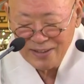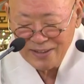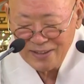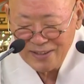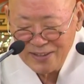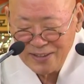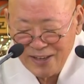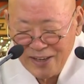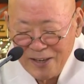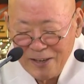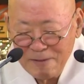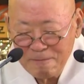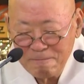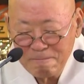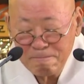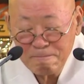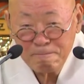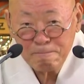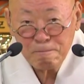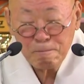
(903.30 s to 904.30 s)
그래?
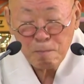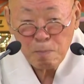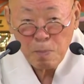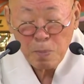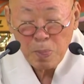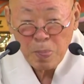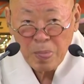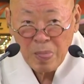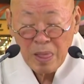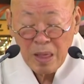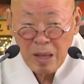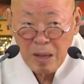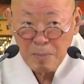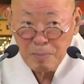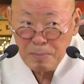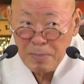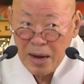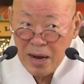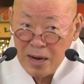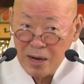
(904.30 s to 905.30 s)

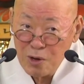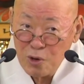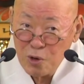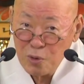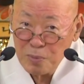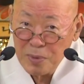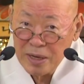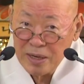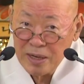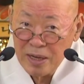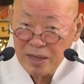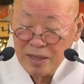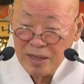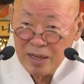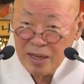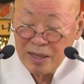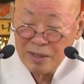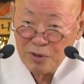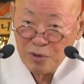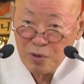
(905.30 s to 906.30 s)
말로만 한
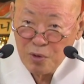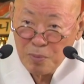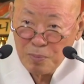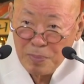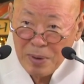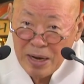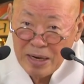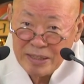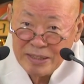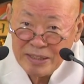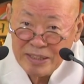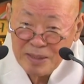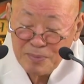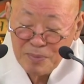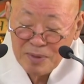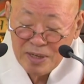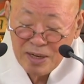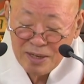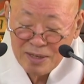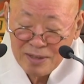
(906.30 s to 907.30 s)
게 아니고
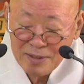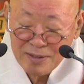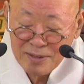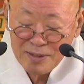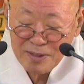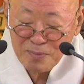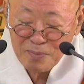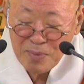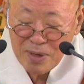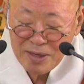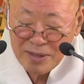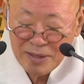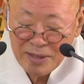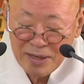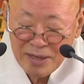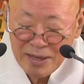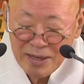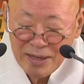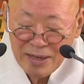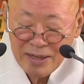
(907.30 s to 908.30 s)
발심이라는 것은
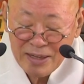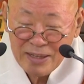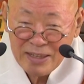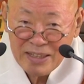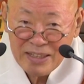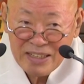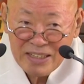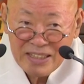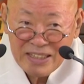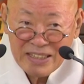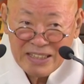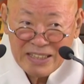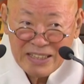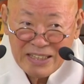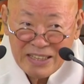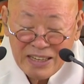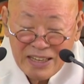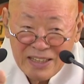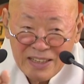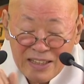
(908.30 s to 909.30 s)
말이야.
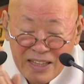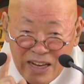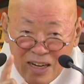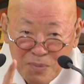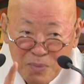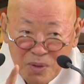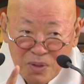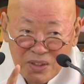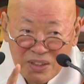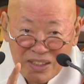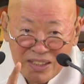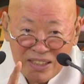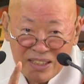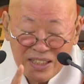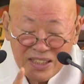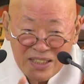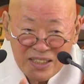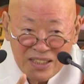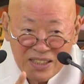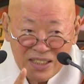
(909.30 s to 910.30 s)
옛날부터
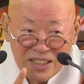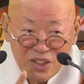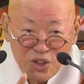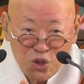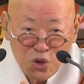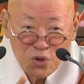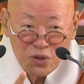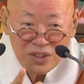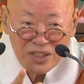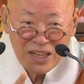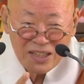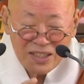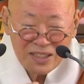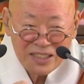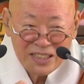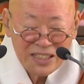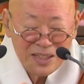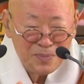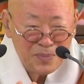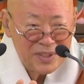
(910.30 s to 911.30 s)
성근종자를
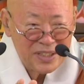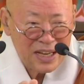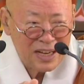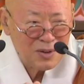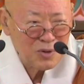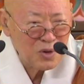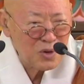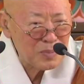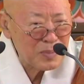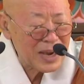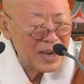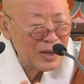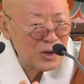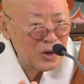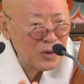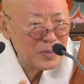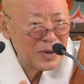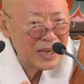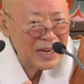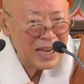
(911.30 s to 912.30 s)
신지 않고
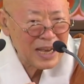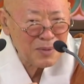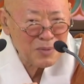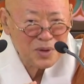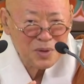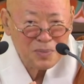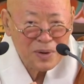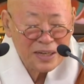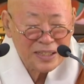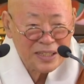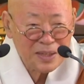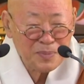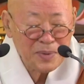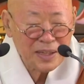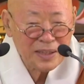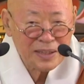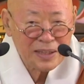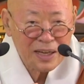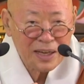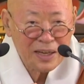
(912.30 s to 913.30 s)
말로만 아무리
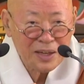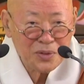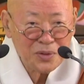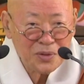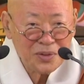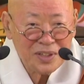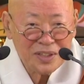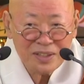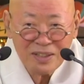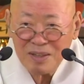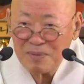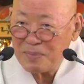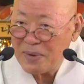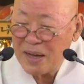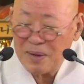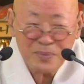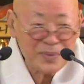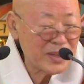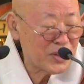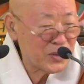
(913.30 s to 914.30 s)
발심했다 해도 그거
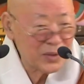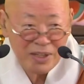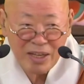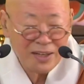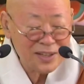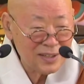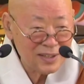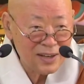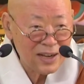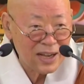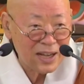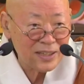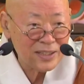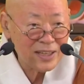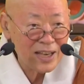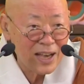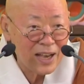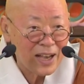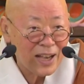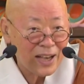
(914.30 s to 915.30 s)
마음대로 되는 거
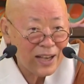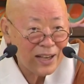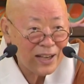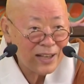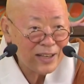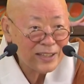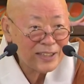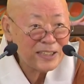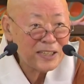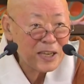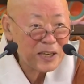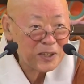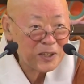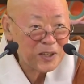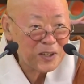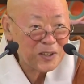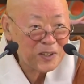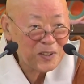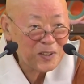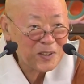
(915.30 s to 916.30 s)
아니야. 이
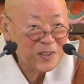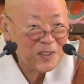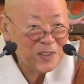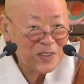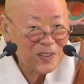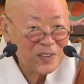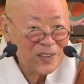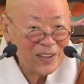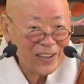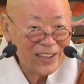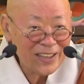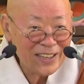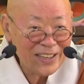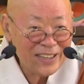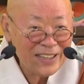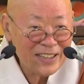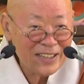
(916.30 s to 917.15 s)
얘기. 에?